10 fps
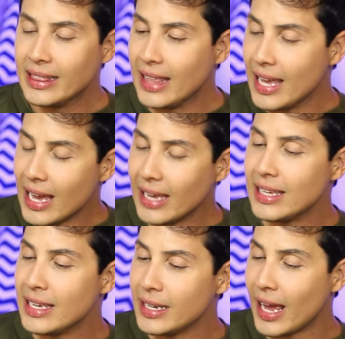Tem
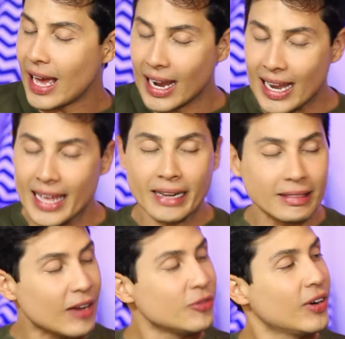aí, né? A galera
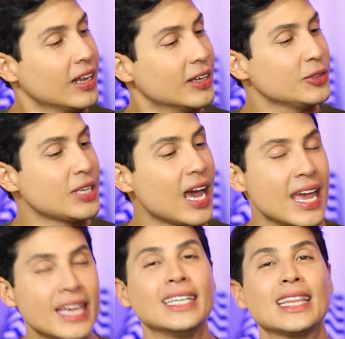tá falando que a
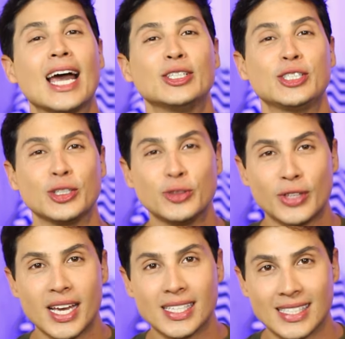Renner tá achando
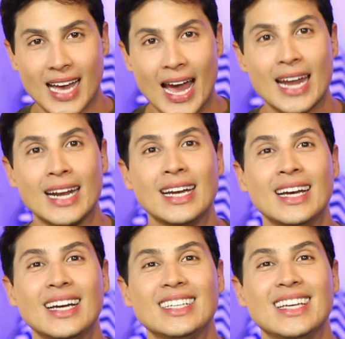que é Zara.
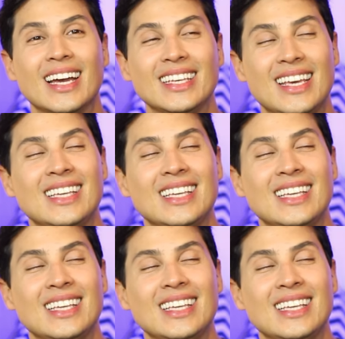E aí,